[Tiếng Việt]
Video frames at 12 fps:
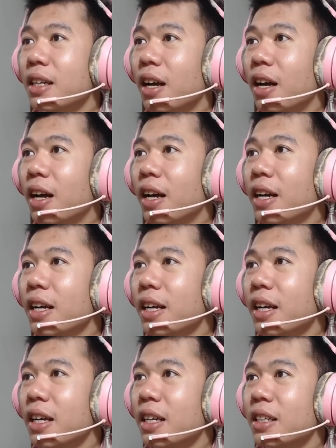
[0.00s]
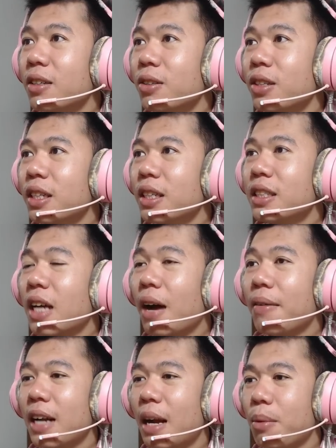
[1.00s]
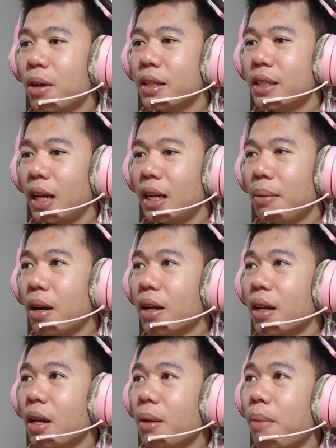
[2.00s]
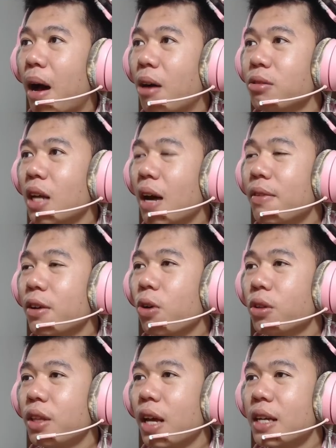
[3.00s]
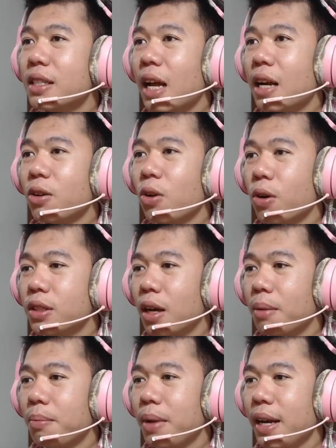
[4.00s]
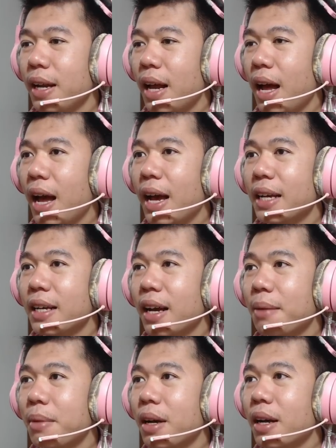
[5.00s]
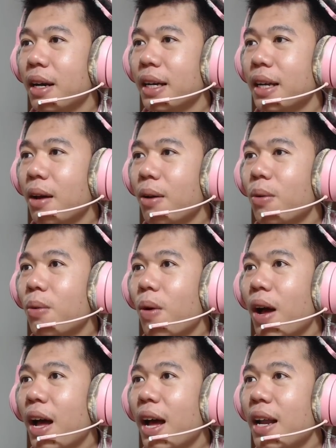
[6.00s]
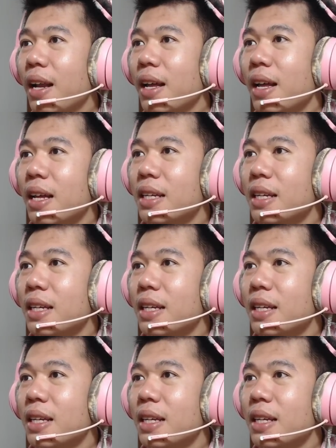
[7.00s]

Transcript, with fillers: Đấy, ui giờ mới ra một người sắt các bạn ơi. Bao giờ mới có tiền ra được đội trưởng Mỹ đây anh em ơi, lâu quá.